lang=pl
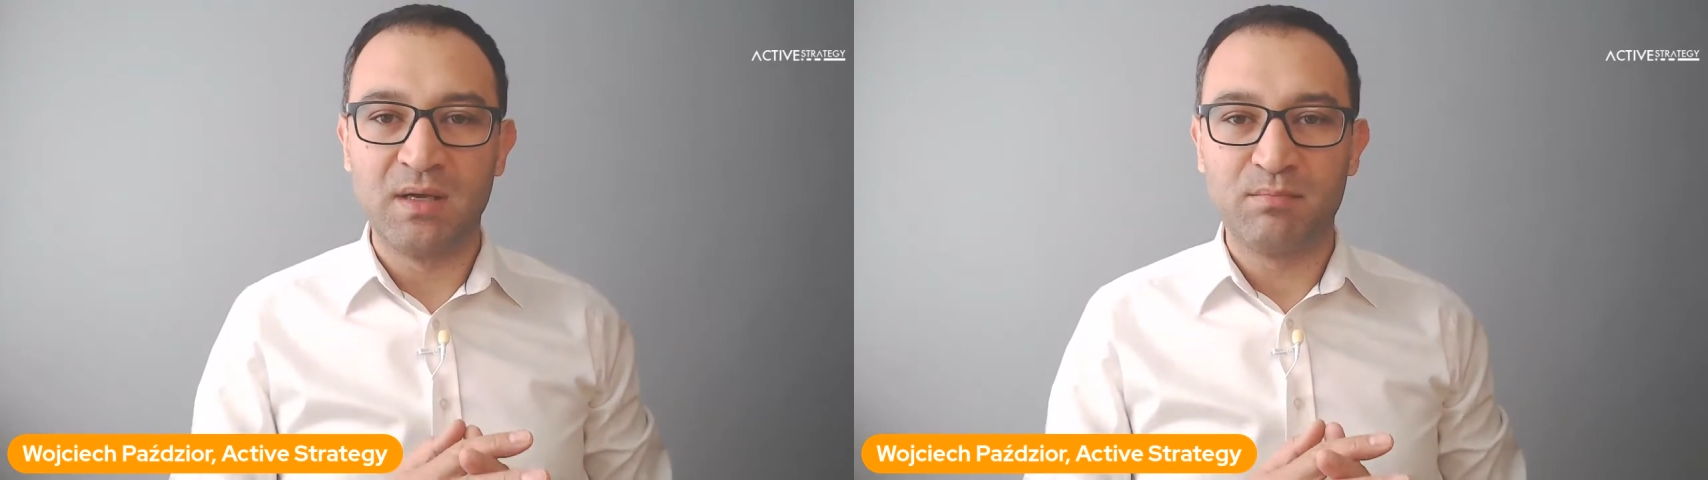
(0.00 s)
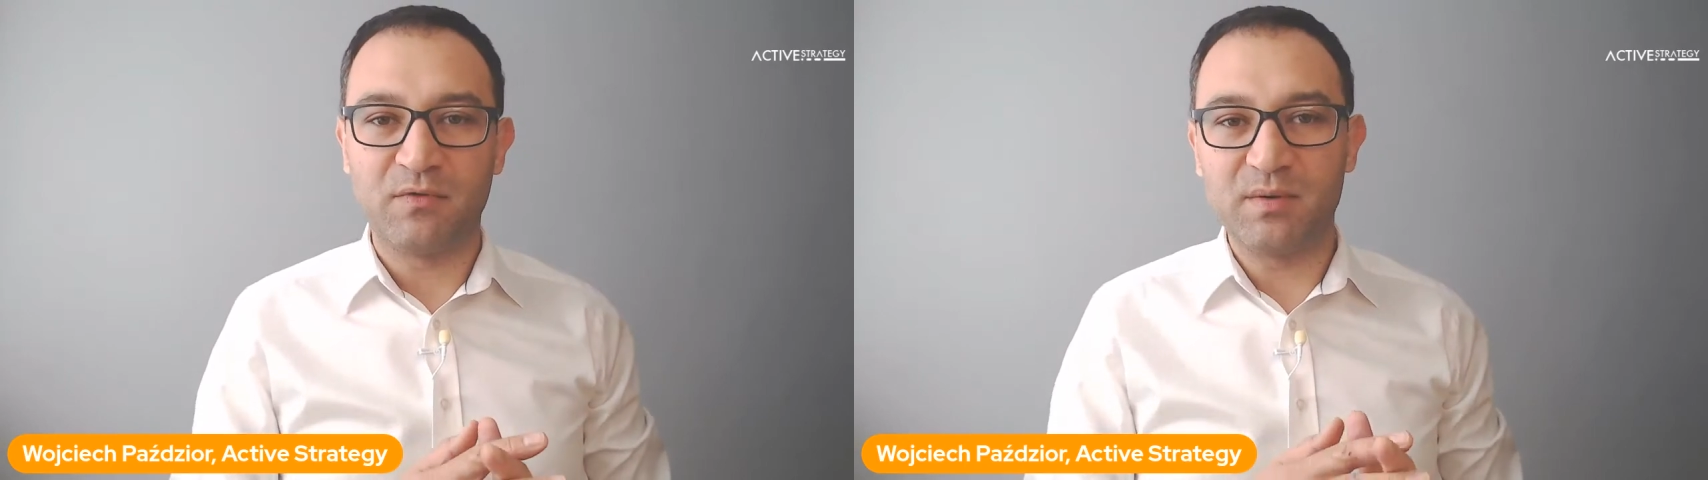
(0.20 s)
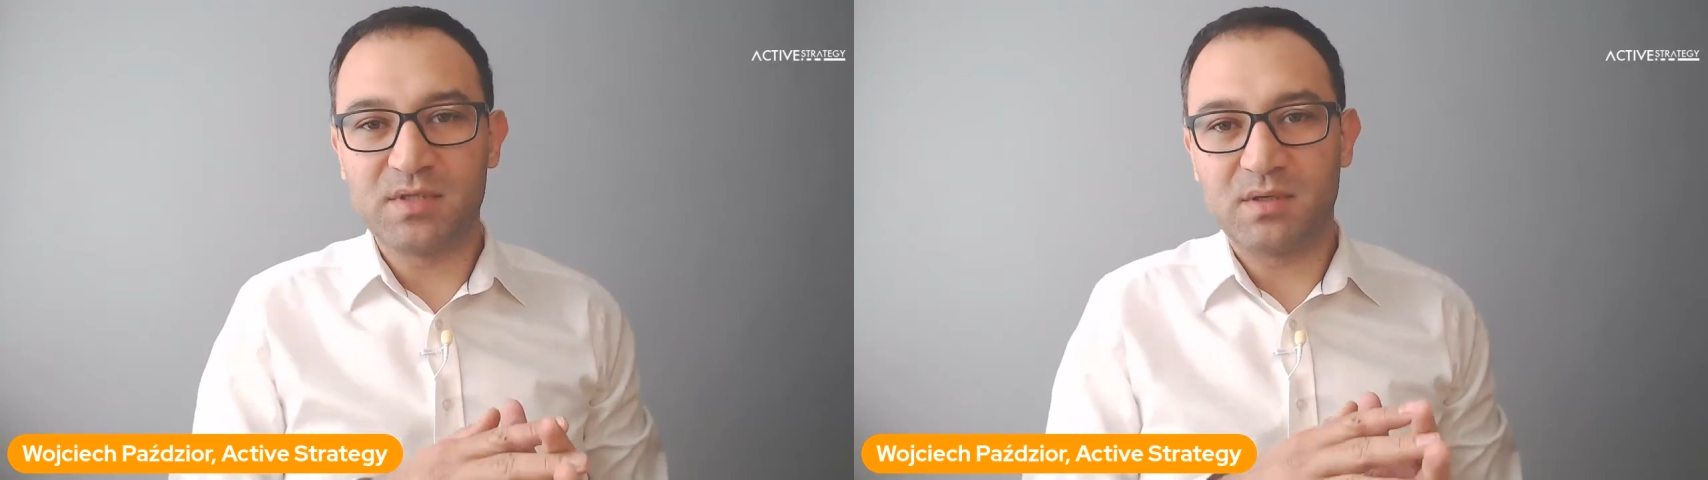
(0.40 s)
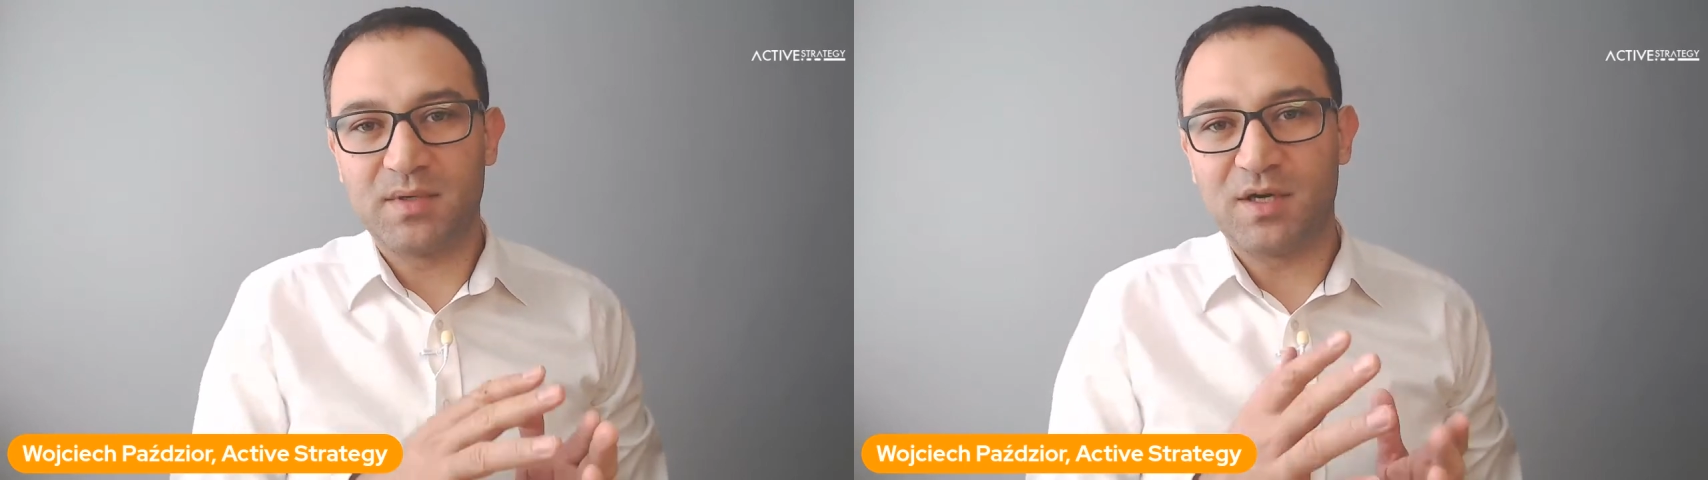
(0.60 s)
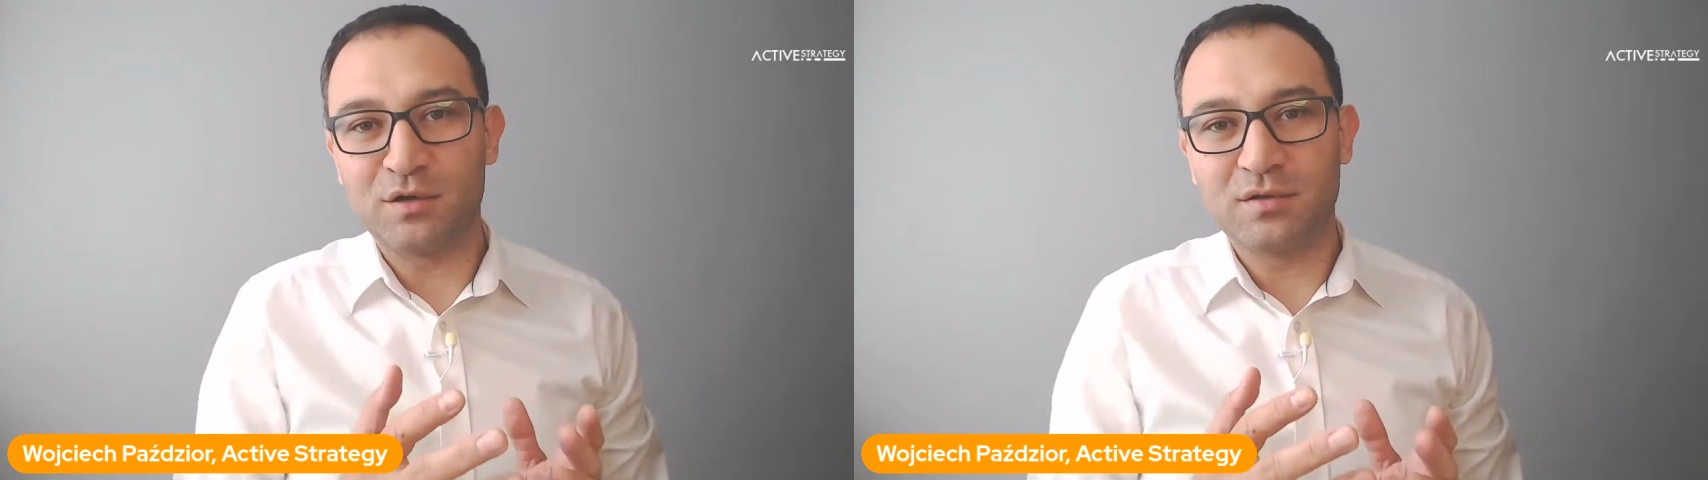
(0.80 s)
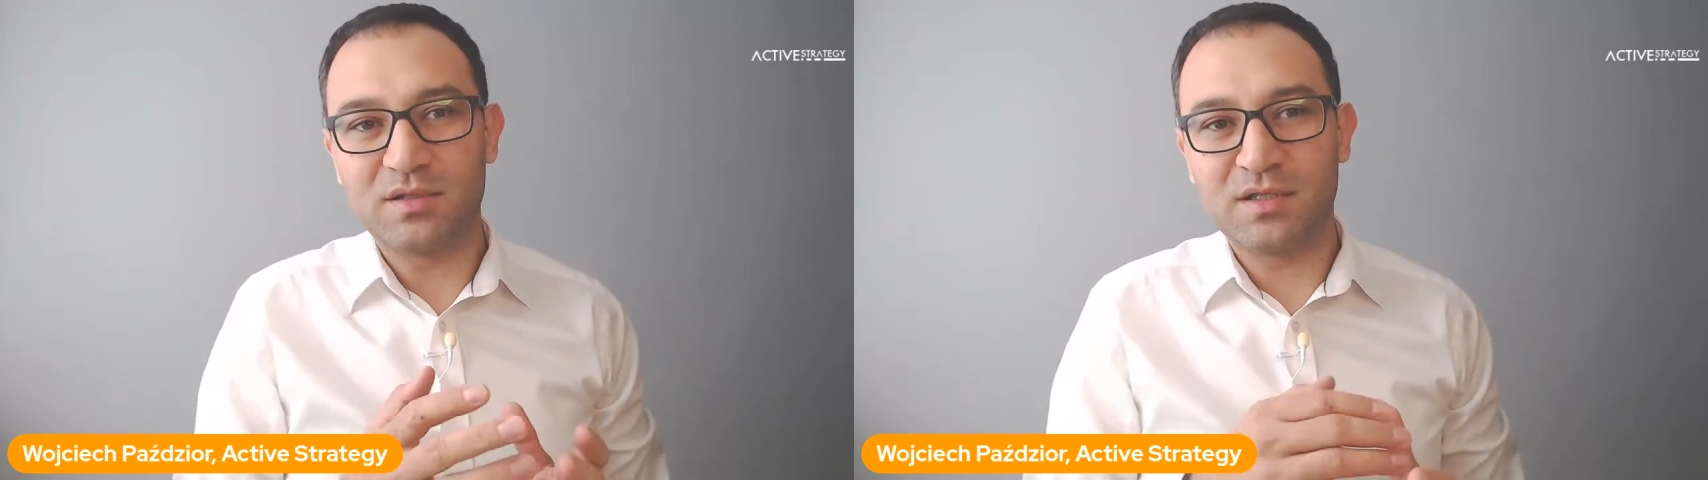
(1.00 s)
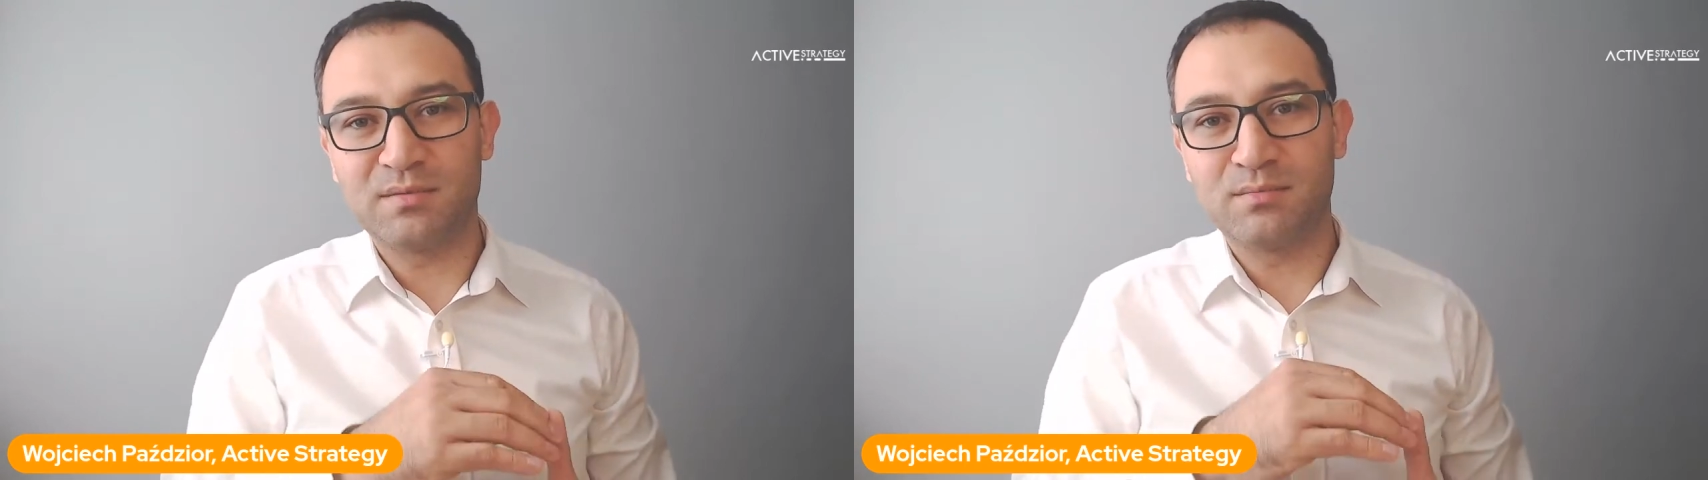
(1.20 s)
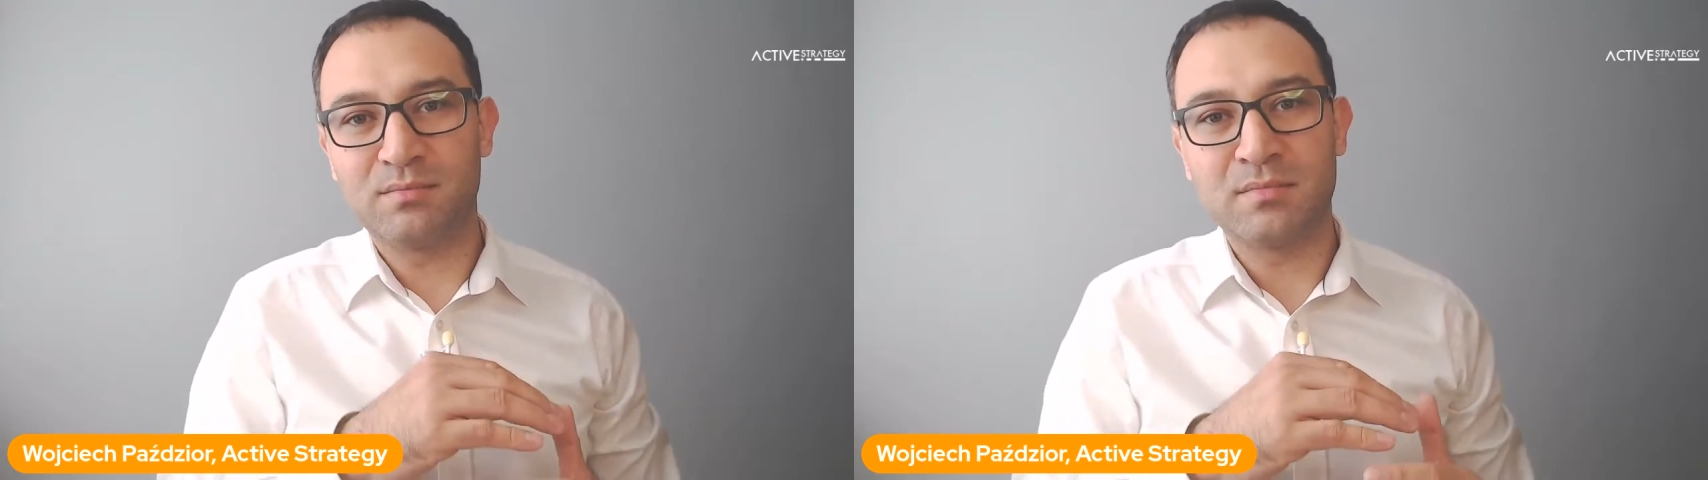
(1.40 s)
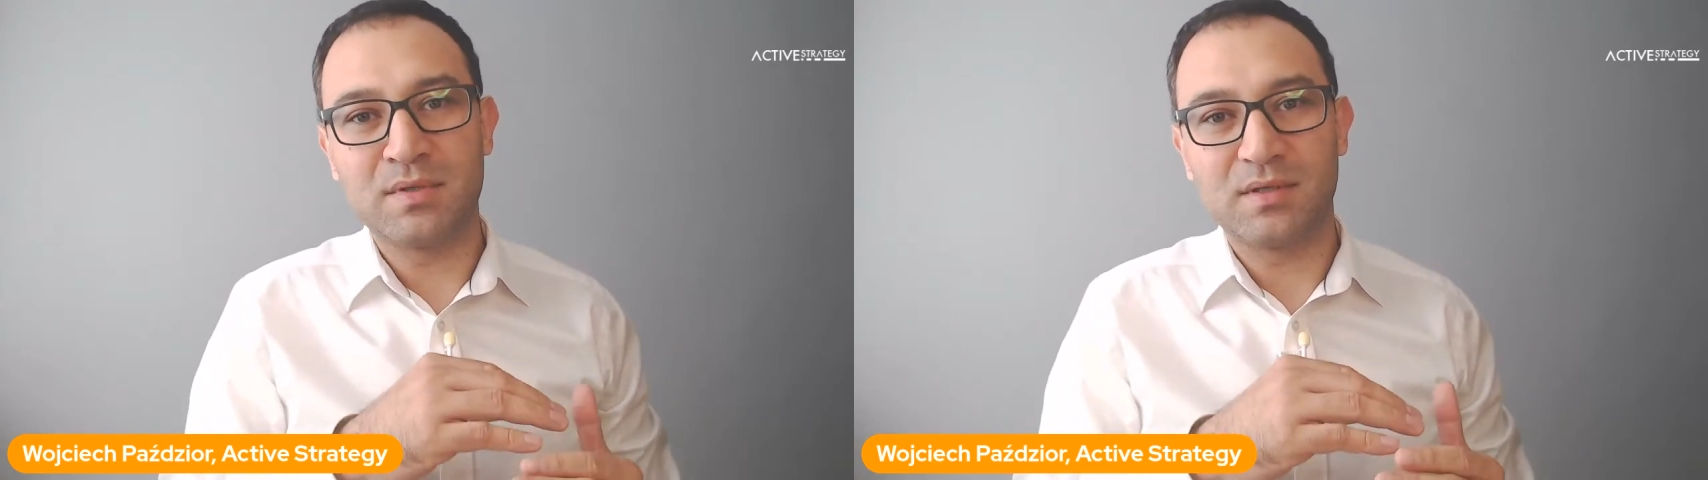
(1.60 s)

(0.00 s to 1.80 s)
Powiemy sobie o tym,